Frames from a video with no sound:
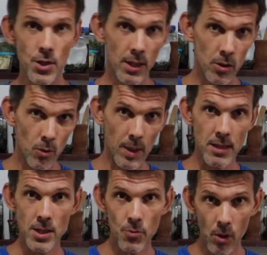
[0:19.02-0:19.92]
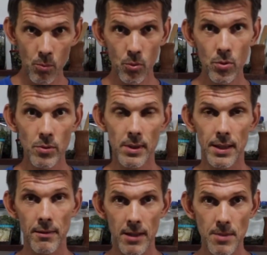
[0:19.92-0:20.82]
chegando ao Brasil e ao mundo
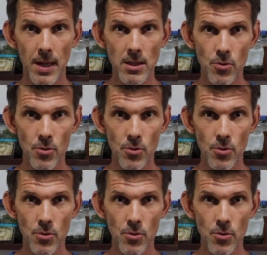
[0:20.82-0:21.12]
cada vez mais